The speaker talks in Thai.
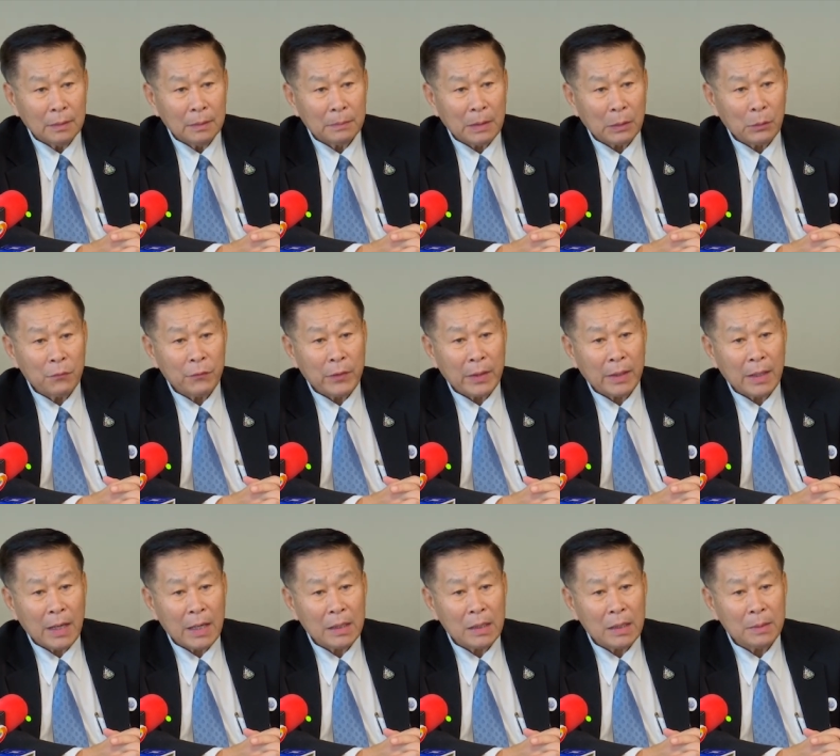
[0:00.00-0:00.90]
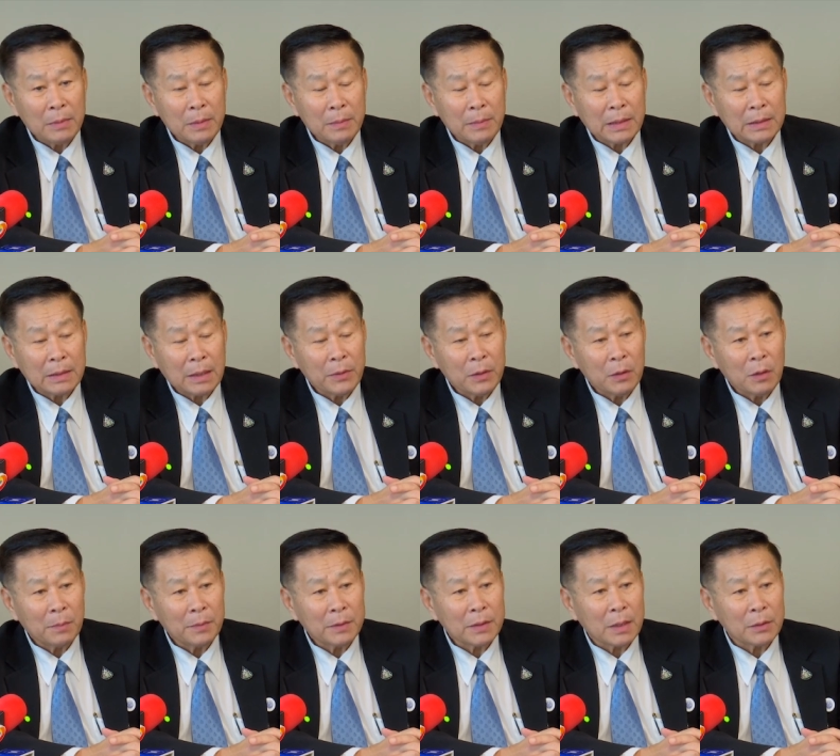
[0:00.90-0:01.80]
พรรคร่วมฝ่ายค้านในเมื่อมาจากพี่
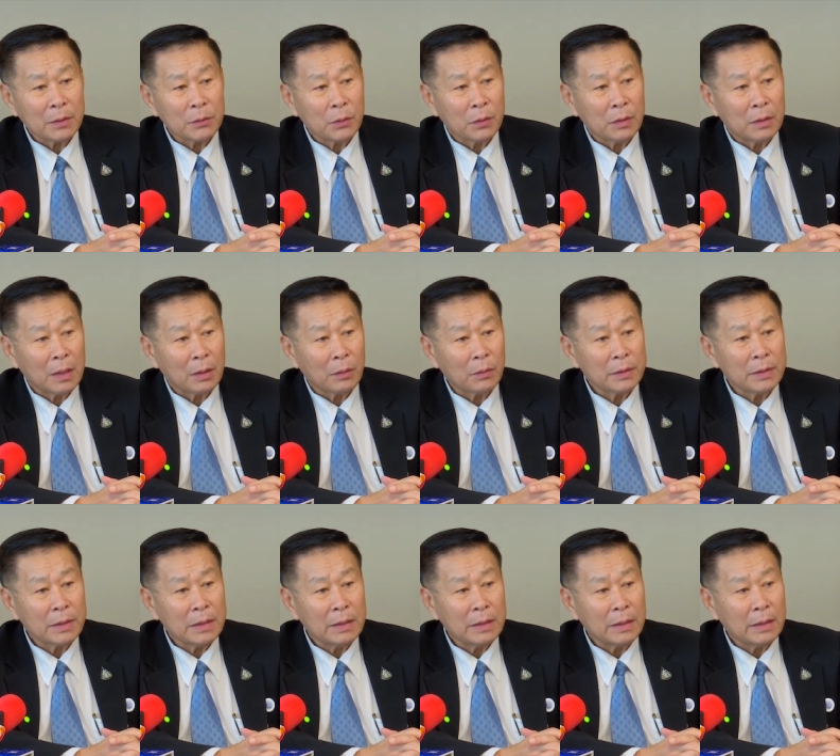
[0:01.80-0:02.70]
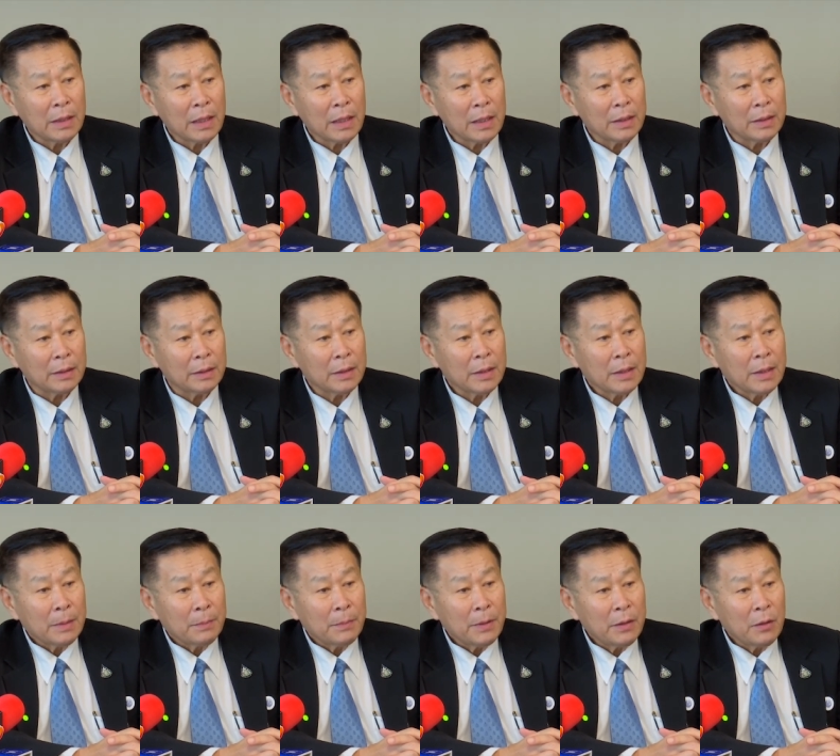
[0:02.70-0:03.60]
น้องประชาชน เราก็ยินดีให้
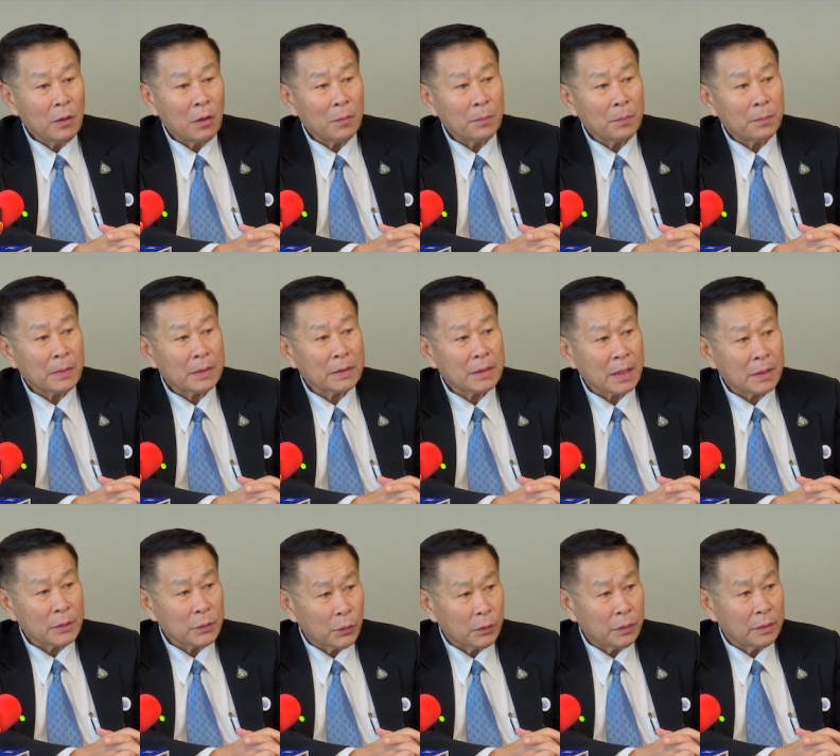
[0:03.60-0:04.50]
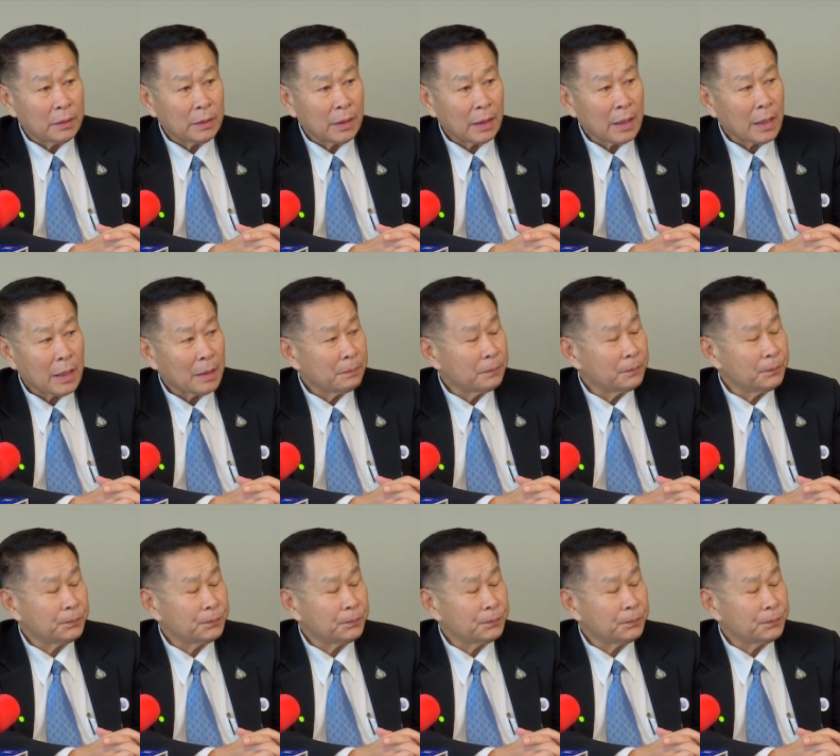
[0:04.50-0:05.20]
พี่น้องประชาชนนะครับ